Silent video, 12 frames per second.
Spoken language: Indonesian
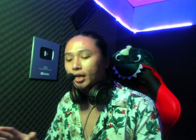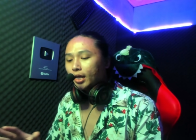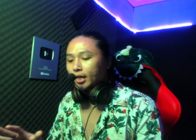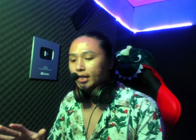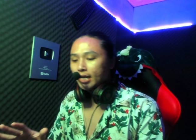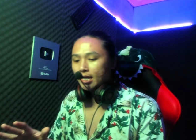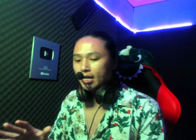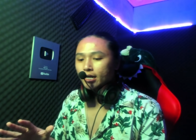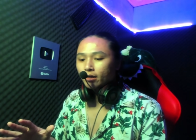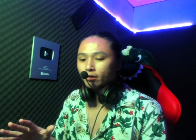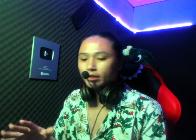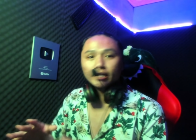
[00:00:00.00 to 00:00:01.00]
yang ada
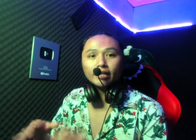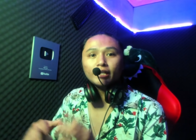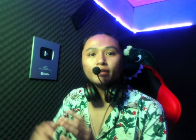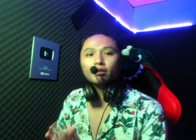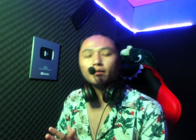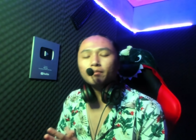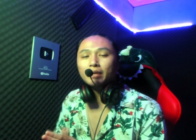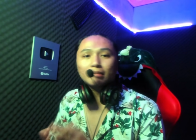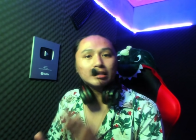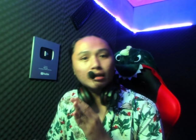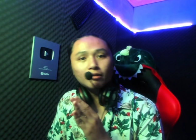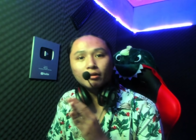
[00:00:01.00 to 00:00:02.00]
kontennya di YouTube yang
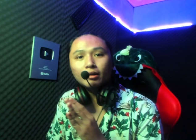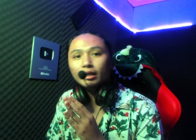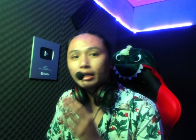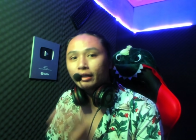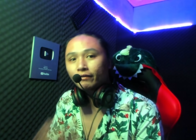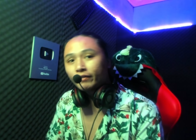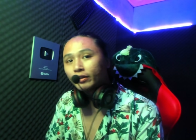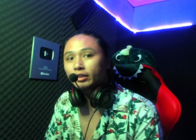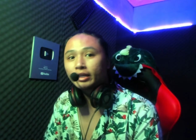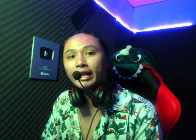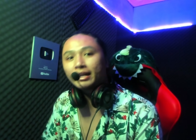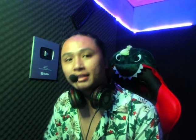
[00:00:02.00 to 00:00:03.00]
bisa gue review
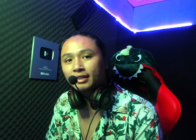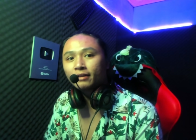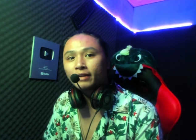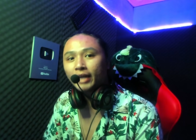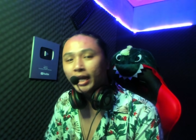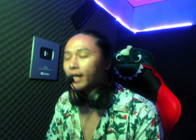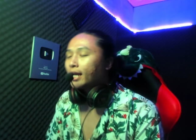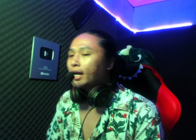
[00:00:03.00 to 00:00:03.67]
atau reaction, oke? Okay?